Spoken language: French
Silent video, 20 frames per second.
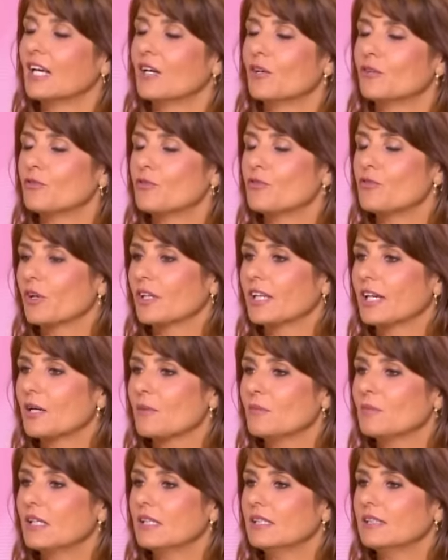vous feriez
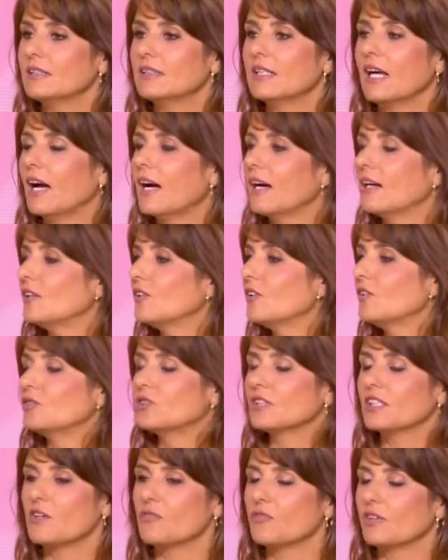comme Delinda, euh,
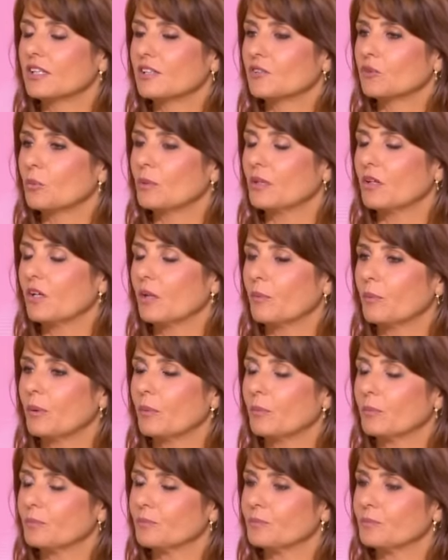vous avez failli tomber dans les pommes